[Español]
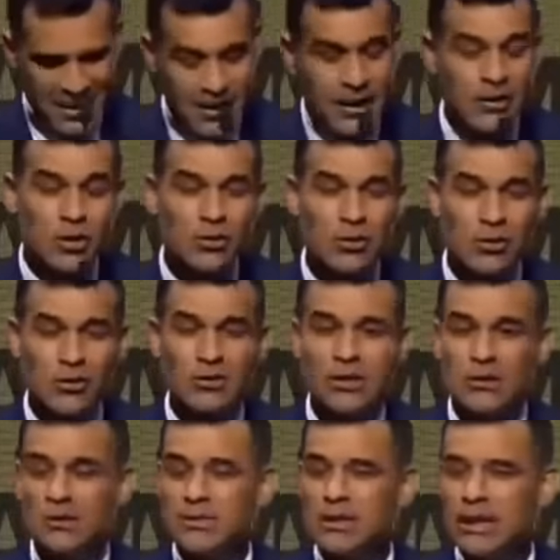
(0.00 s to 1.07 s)
Ya todos
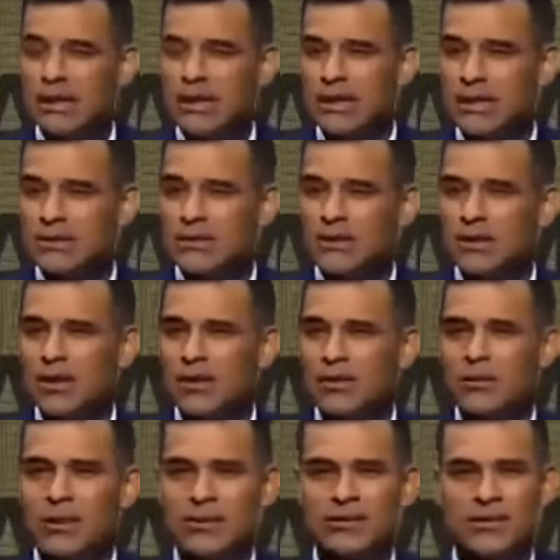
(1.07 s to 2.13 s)
conocemos esa linda historia
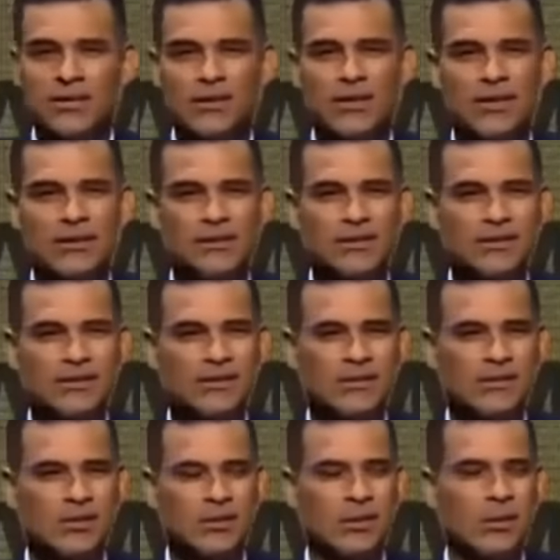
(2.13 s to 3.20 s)
con Barcelona,
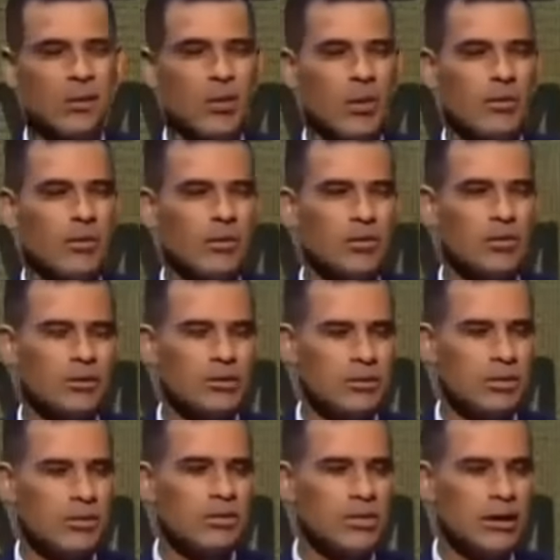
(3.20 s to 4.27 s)
donde pudimos
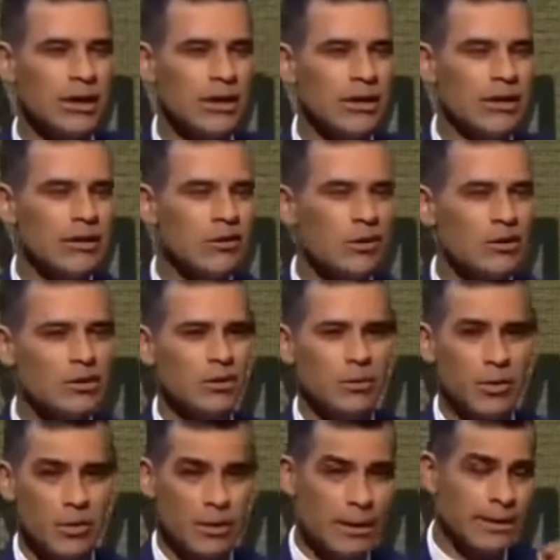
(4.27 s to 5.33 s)
conseguir títulos
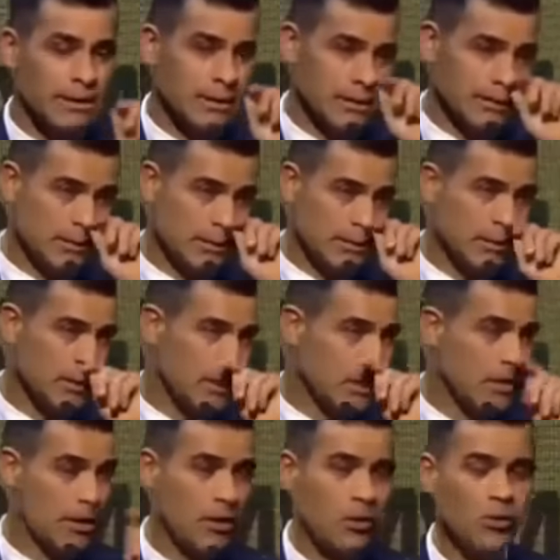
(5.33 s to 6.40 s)
importantes,
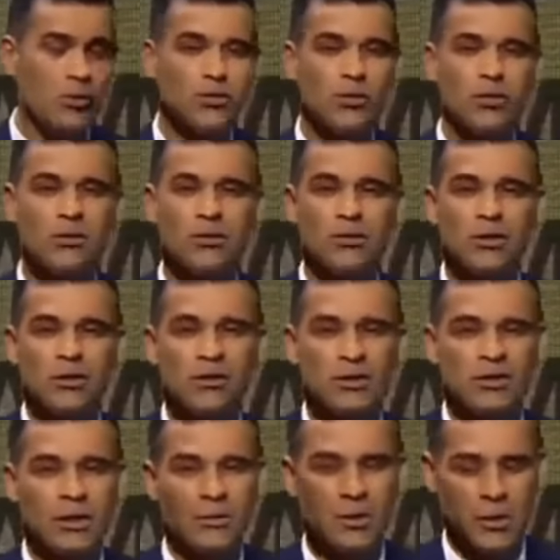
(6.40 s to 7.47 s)
incluso
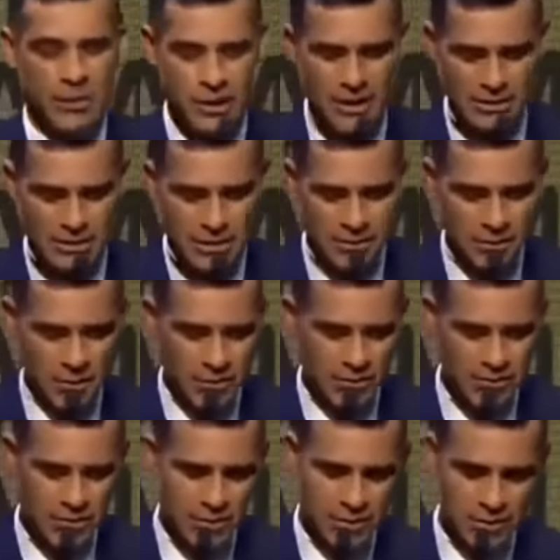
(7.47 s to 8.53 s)
nuestra primera
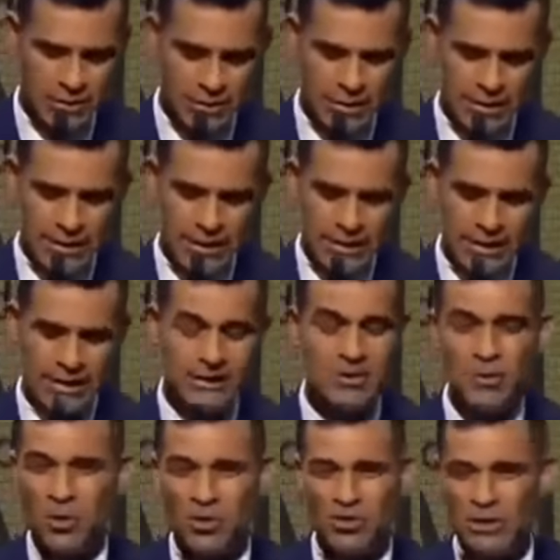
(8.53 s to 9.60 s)
Champions. Es
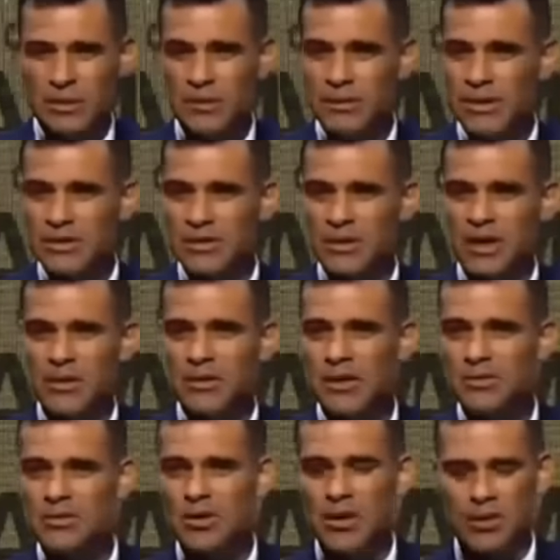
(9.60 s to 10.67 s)
imposible mencionar
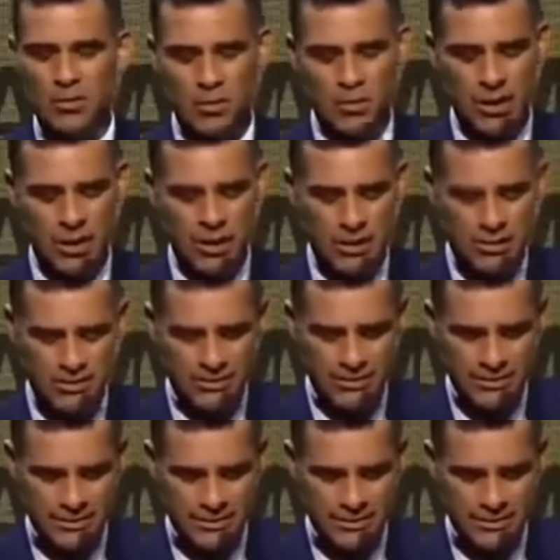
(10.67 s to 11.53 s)
una sola jugada